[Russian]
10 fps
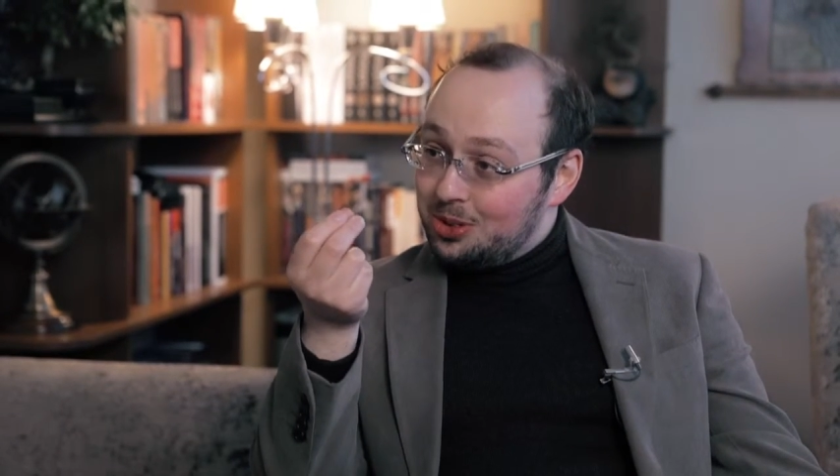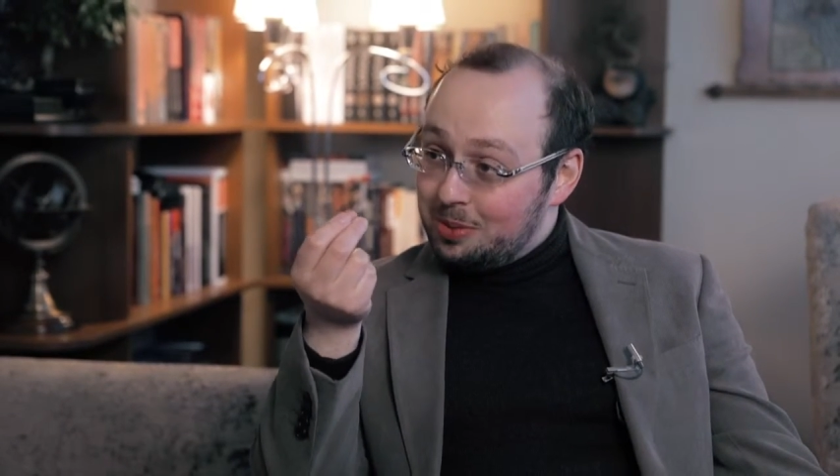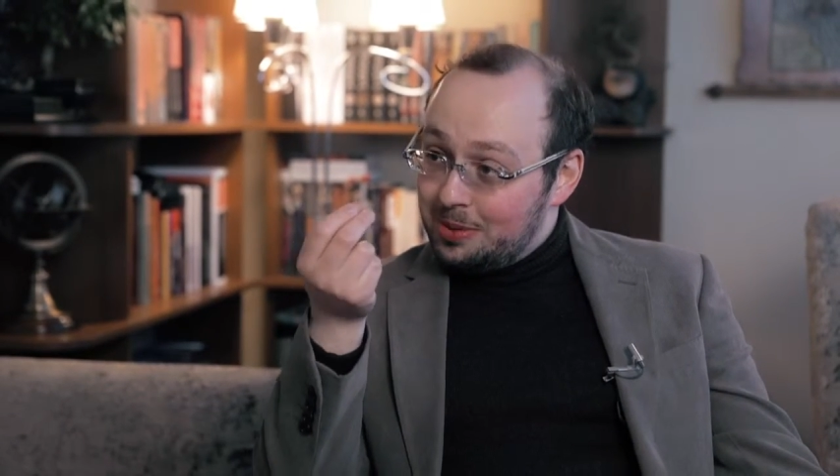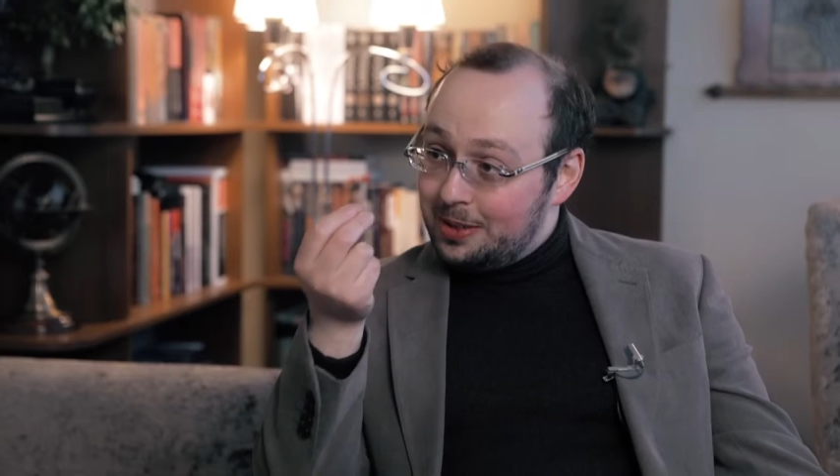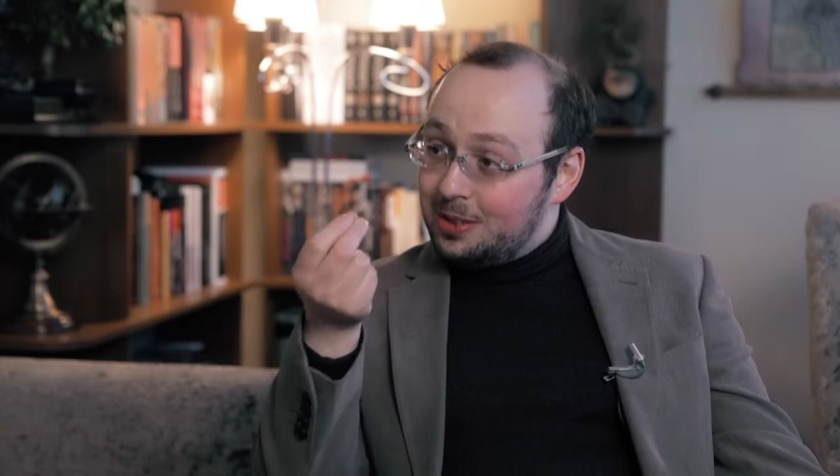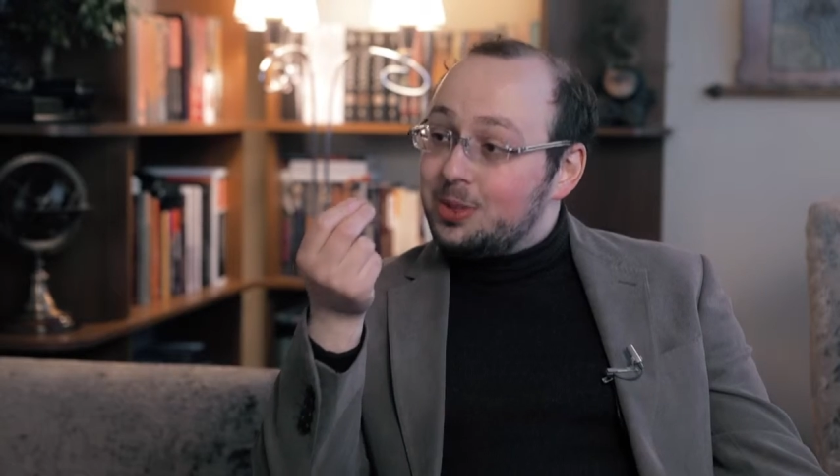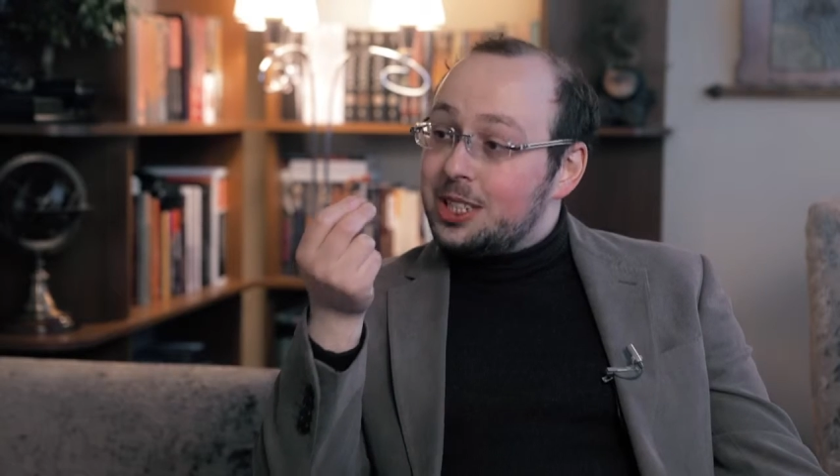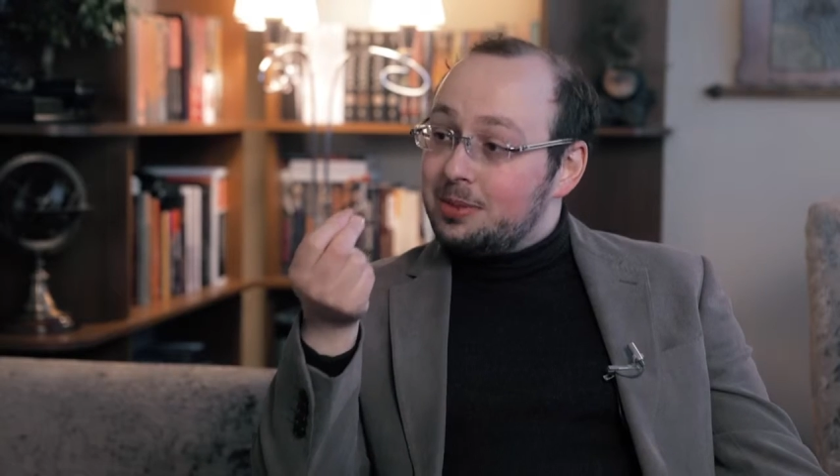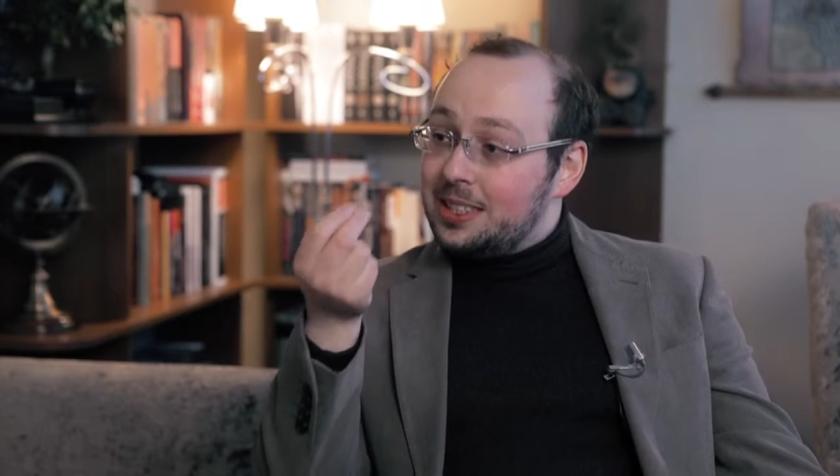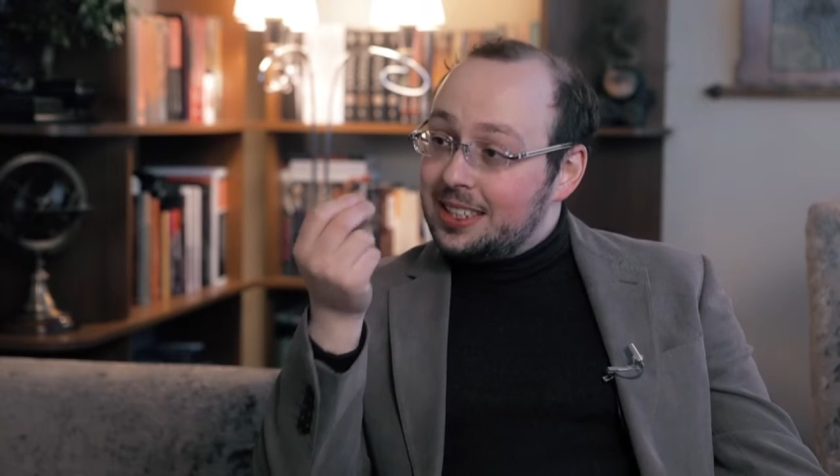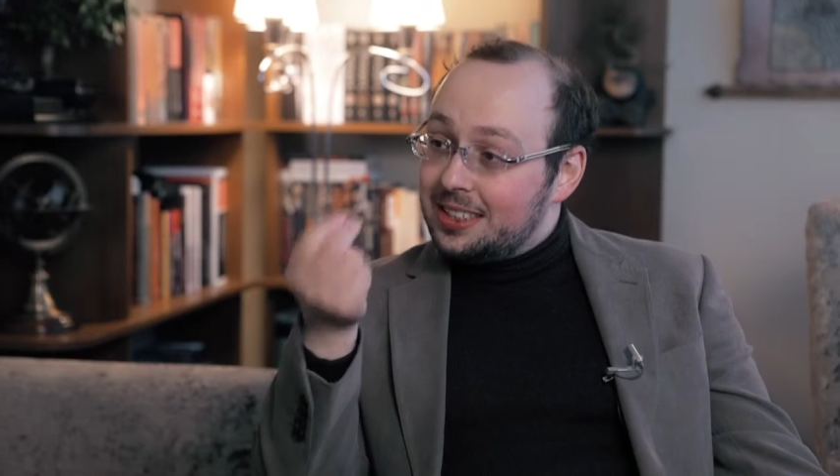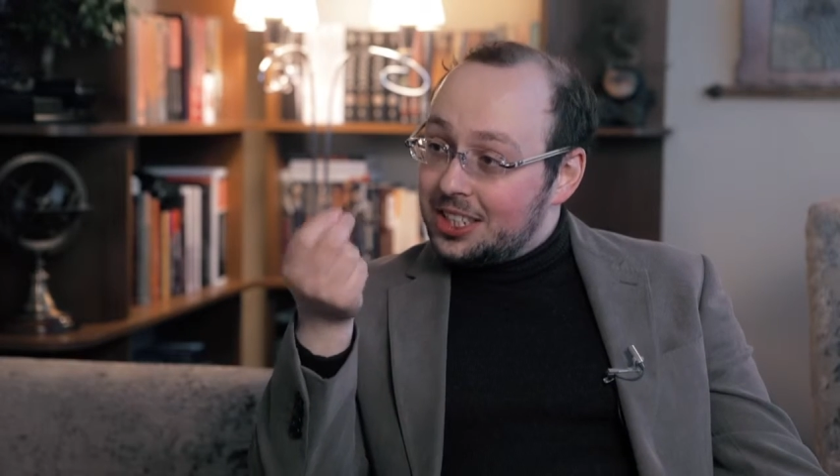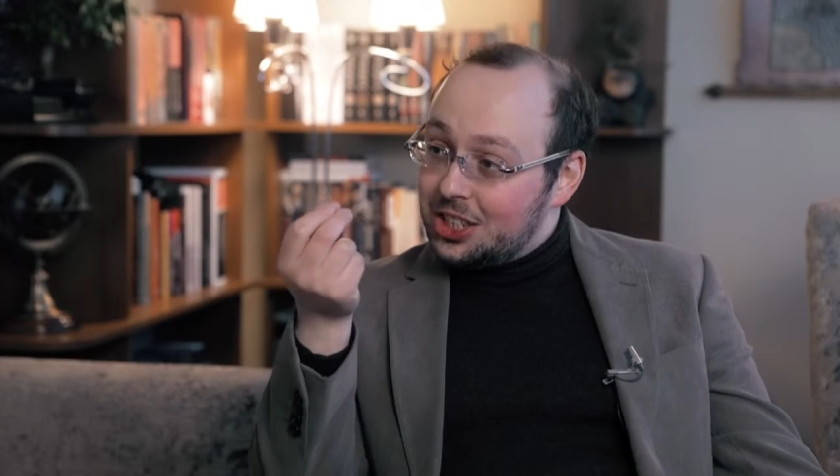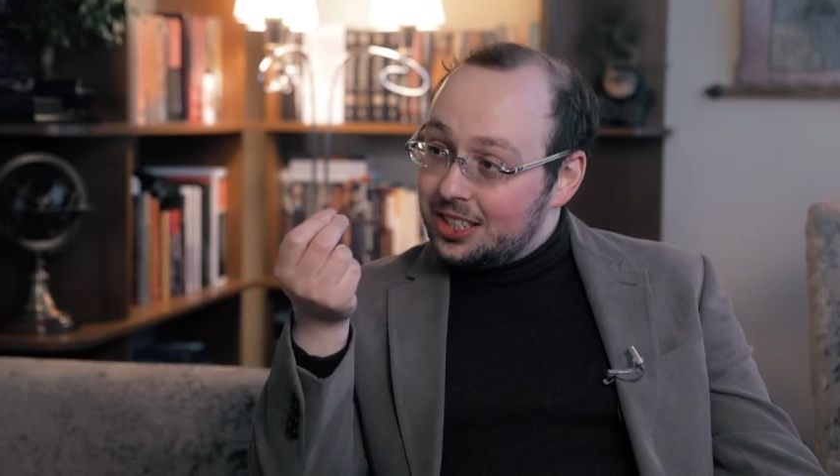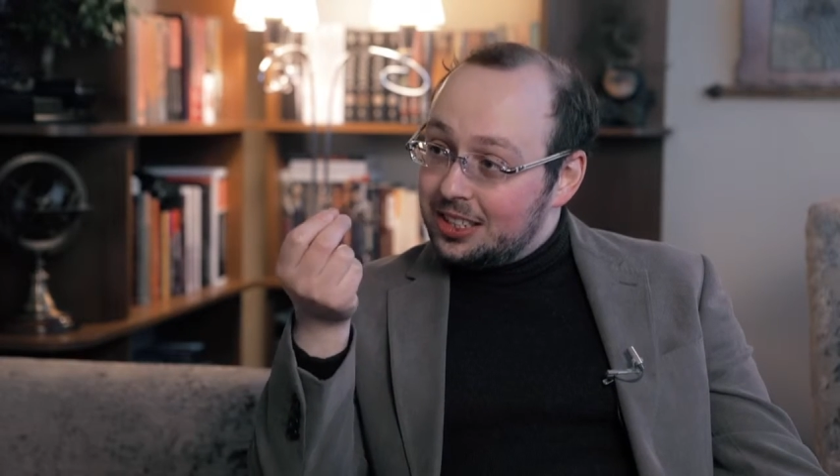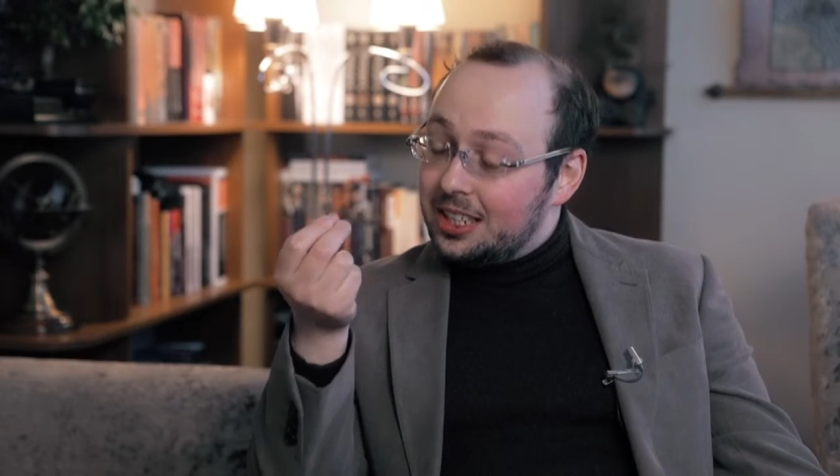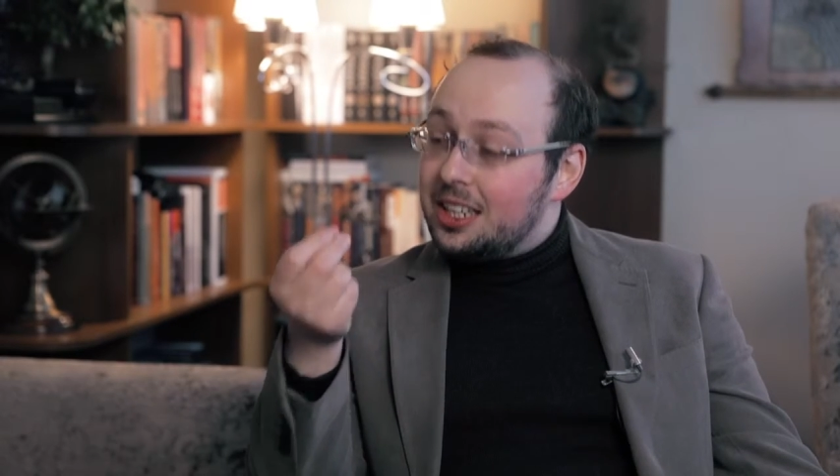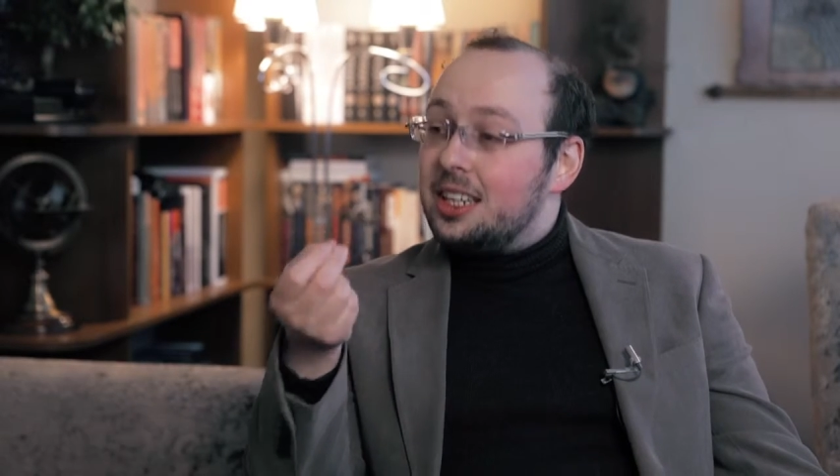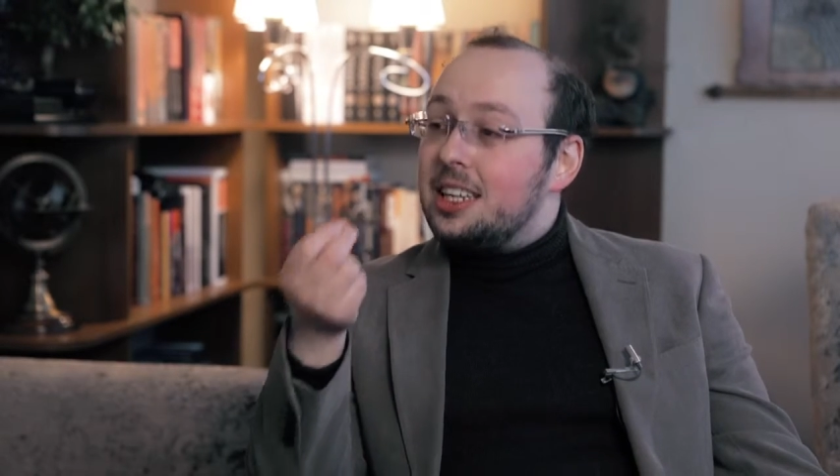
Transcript: Например, мы смотрим на эти отношения,